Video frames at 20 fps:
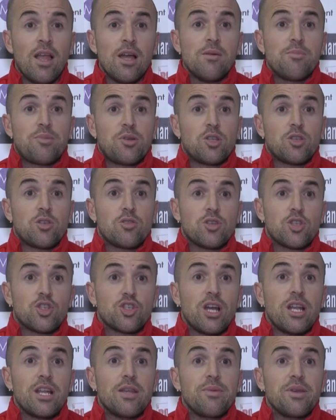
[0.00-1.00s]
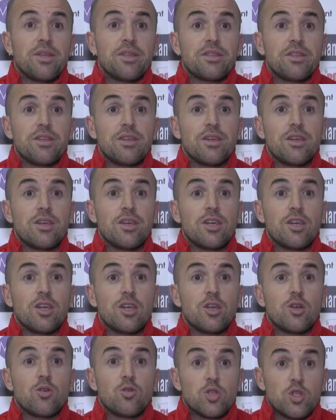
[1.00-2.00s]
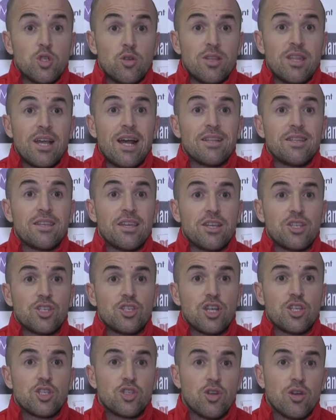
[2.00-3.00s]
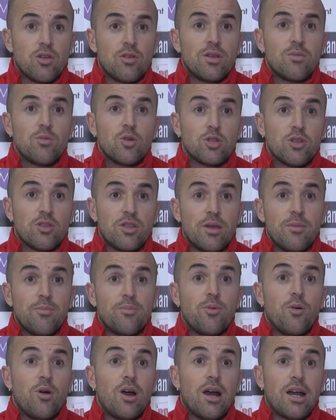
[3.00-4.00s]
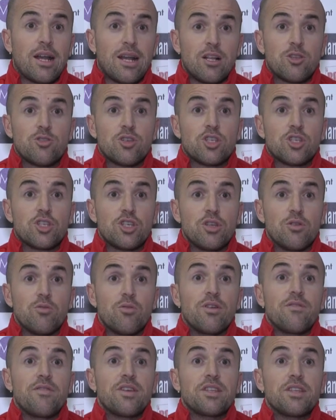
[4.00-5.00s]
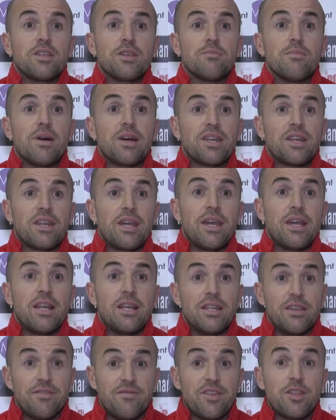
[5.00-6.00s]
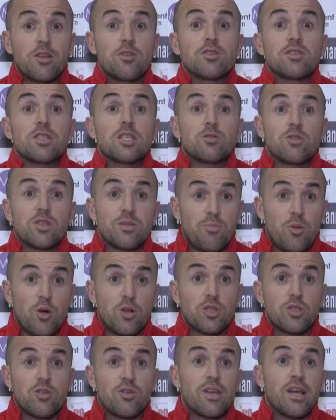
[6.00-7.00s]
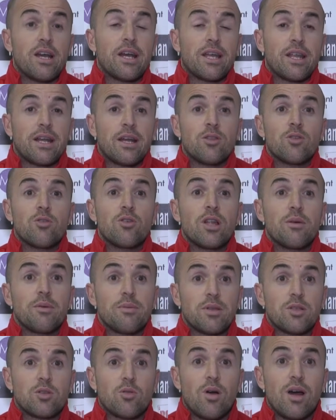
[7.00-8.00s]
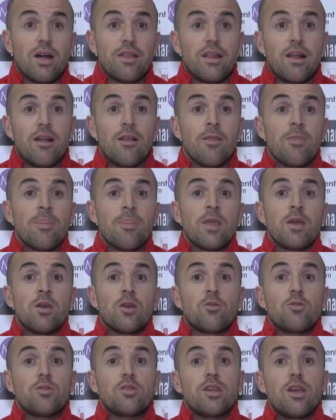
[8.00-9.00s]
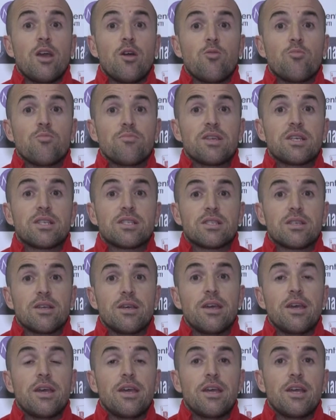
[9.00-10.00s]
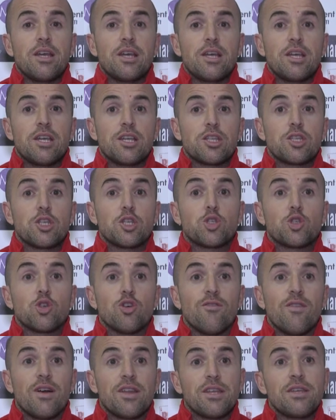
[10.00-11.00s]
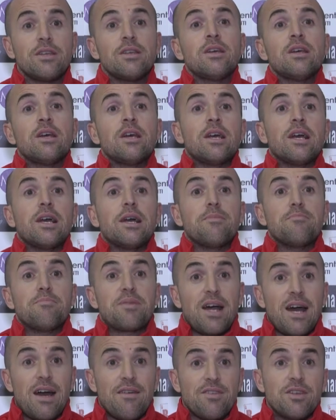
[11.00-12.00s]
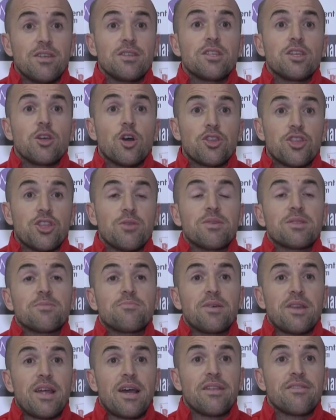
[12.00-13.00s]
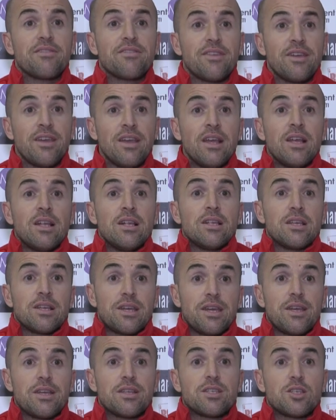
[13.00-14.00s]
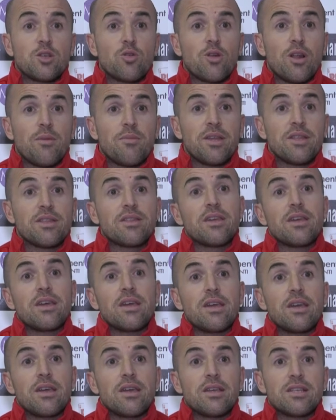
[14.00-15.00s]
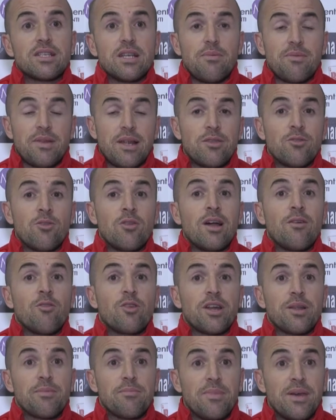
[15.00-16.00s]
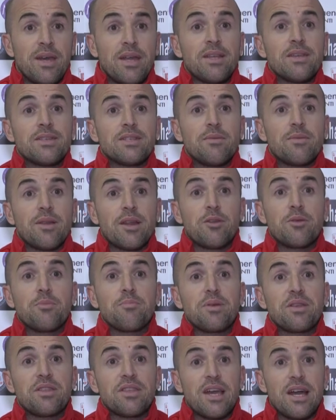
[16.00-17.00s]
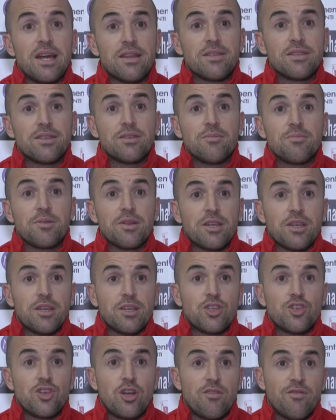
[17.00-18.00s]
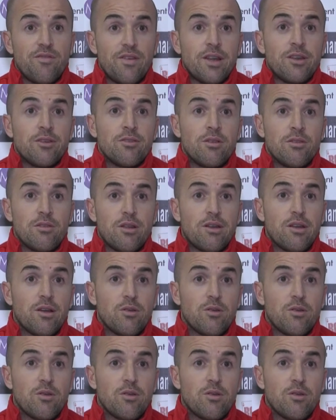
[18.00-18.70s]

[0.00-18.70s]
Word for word: però ci sono già elementi consolidati che già giocano da molto tempo a calcio a 5, vedi Marinelli, vedi lo stesso Esposito che è aggregato con la prima squadra, quindi è un mix eh, di giovani eh, bravi, di ottime speranze che sicuramente sapranno lavorare bene, sapranno impegnarsi perché già lo fanno da un anno